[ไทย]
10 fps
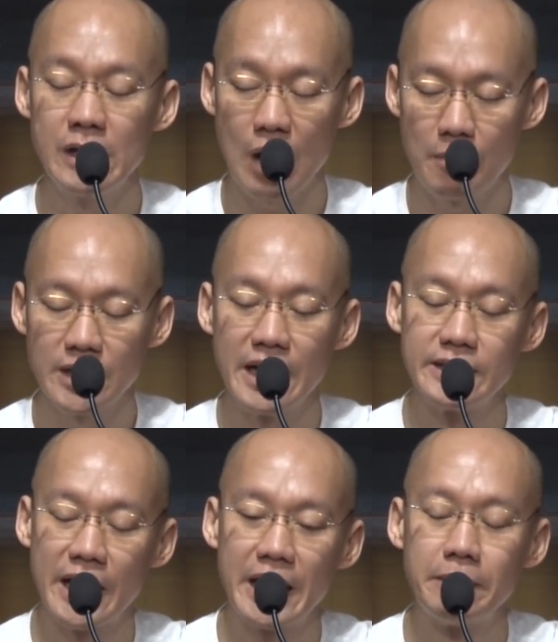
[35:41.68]
มีความใส่
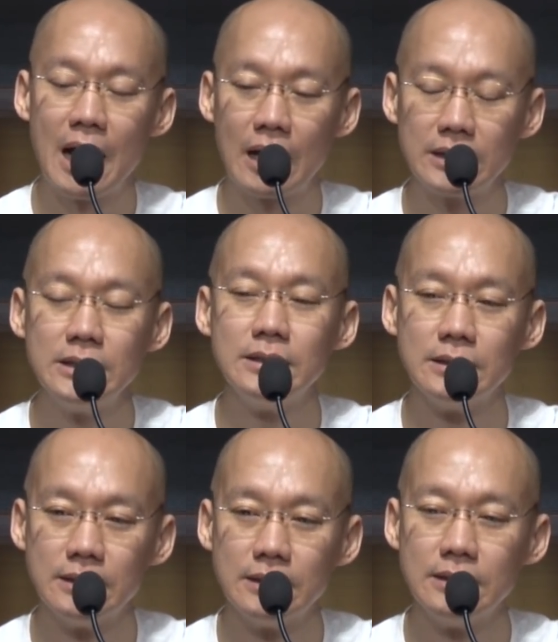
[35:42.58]
ใจให้มากขึ้น
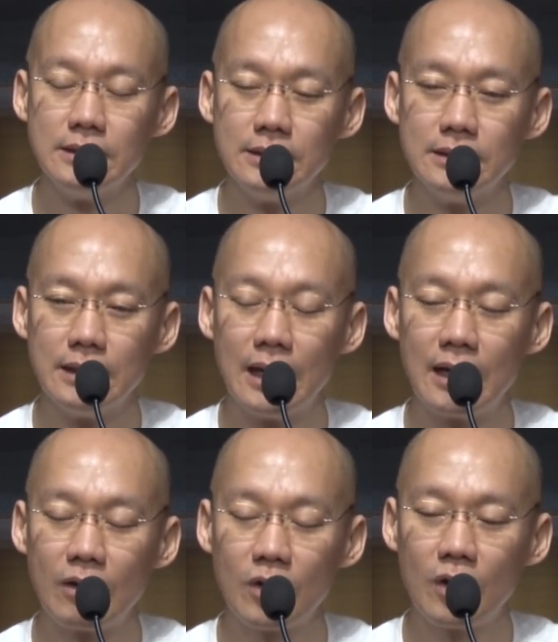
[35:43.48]

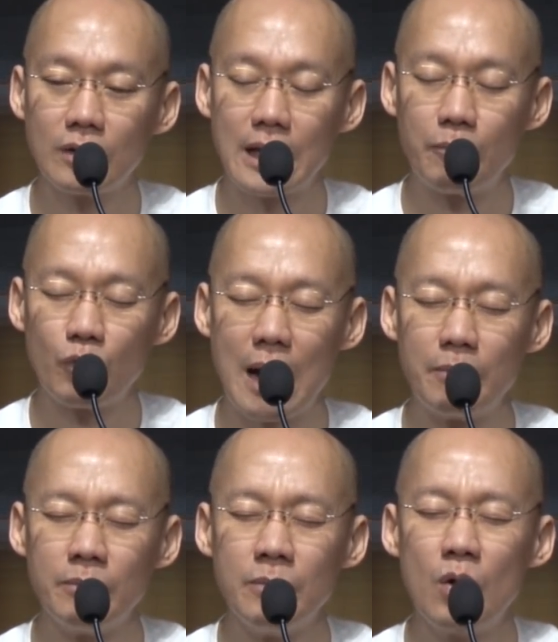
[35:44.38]
นะแล้วก็ทำค
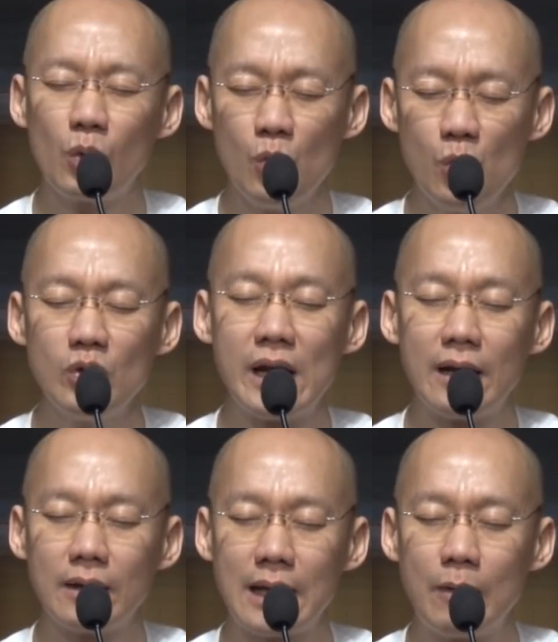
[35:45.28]
วามรู้
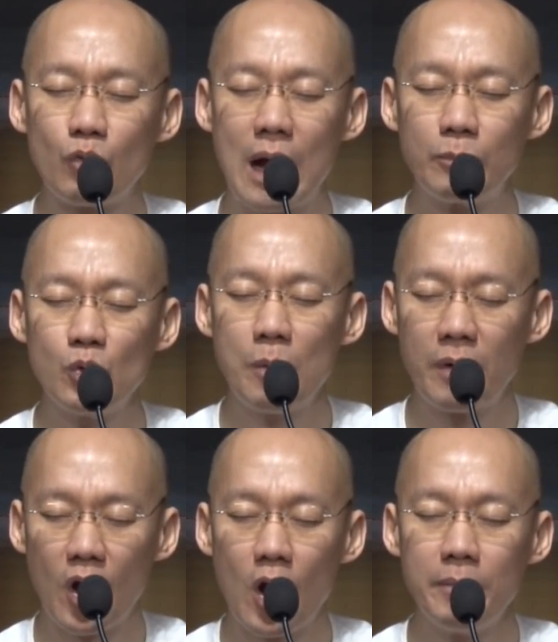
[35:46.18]
เนี่ยทำความทั่ว
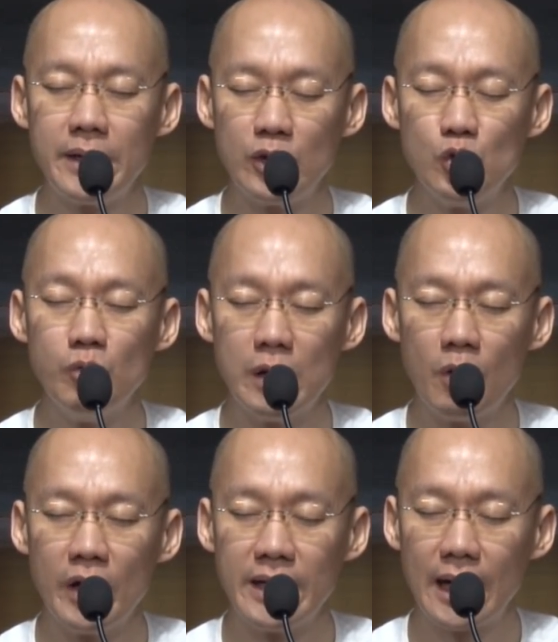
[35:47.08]
พร้อมเนี่ยอยู่
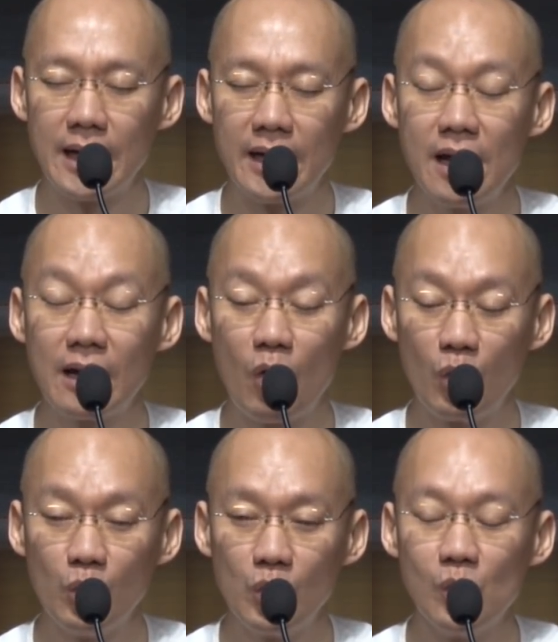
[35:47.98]
บ่อยๆ ในขณะที่เรา
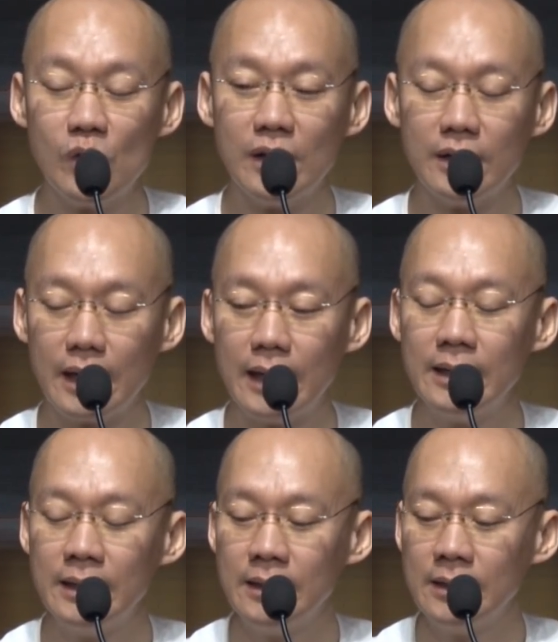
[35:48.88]
รู้ตัวนะ
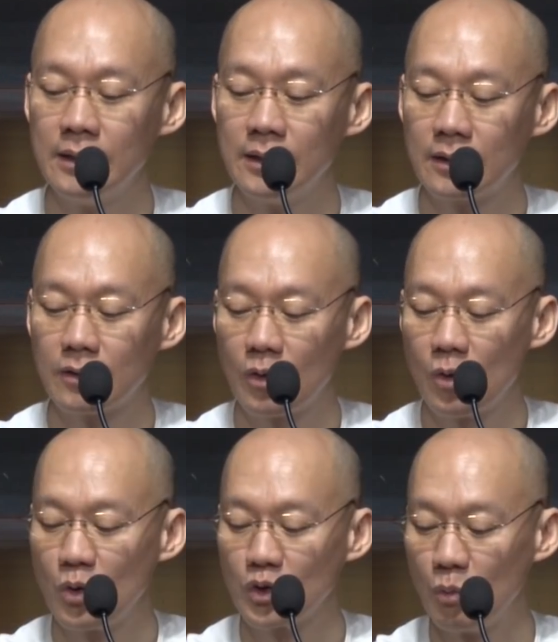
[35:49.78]
ก็
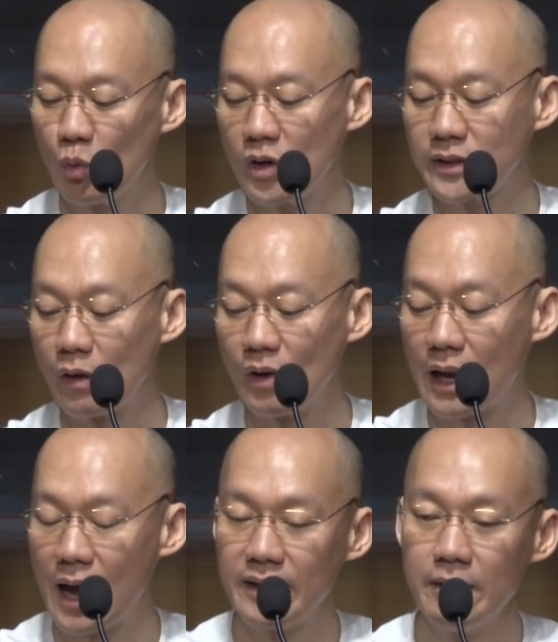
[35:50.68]
คงสมควรแก่เว
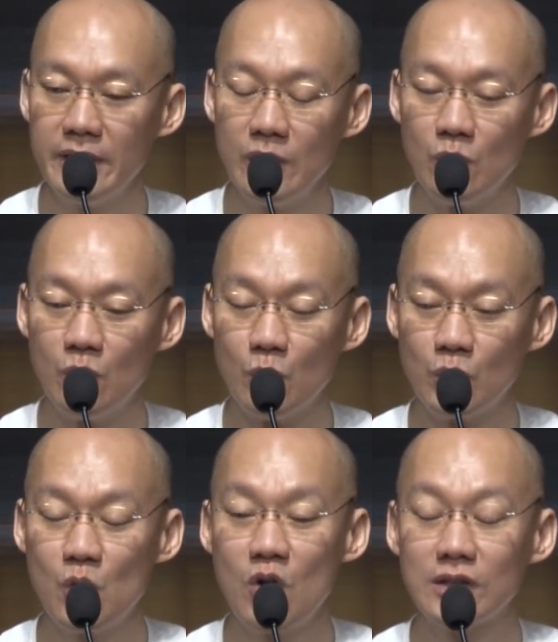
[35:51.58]
ลาที่มีอยู่
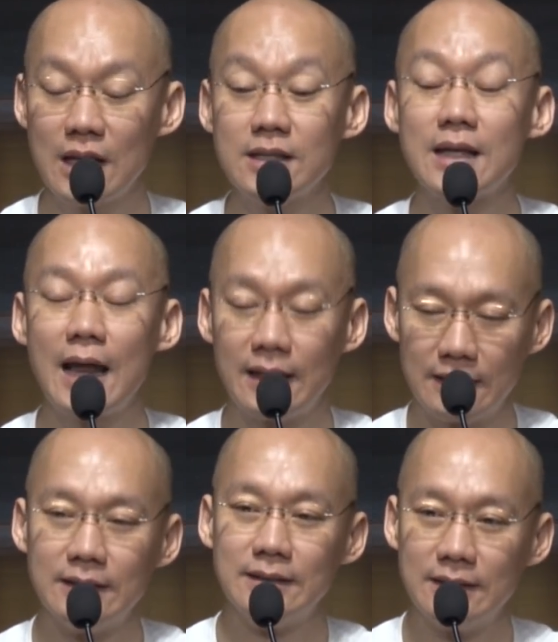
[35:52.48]
ช่วงสั้
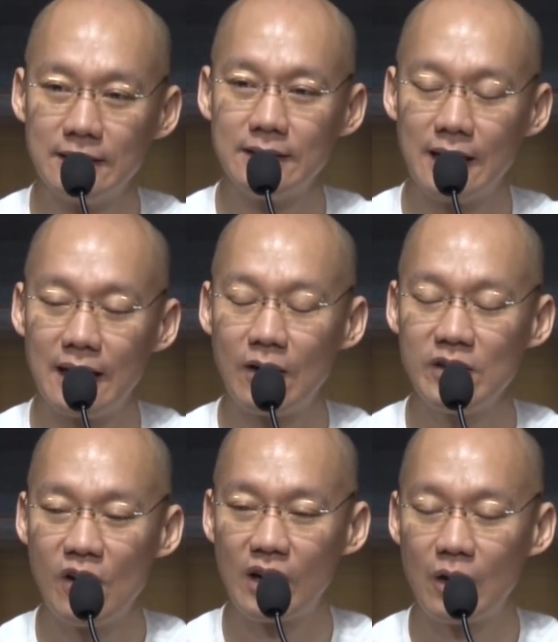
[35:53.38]
นๆนะ
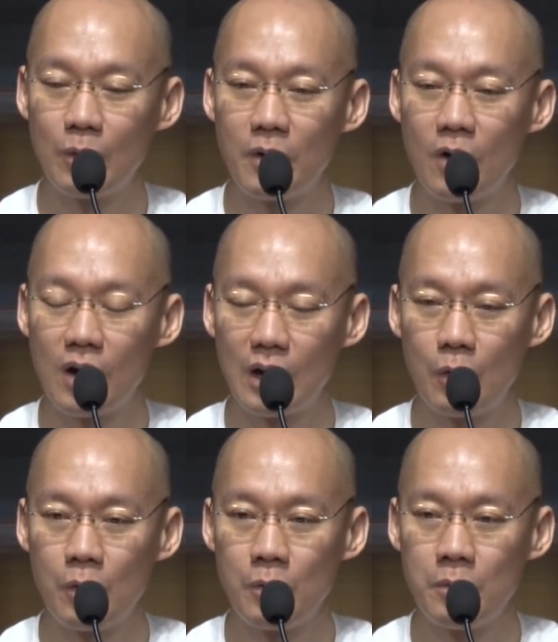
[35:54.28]
แล้ว เดี๋ยวเราพอ
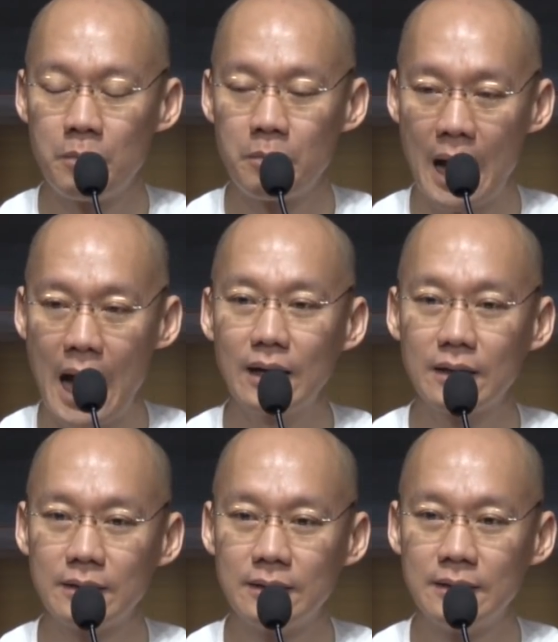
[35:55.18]
เราพัก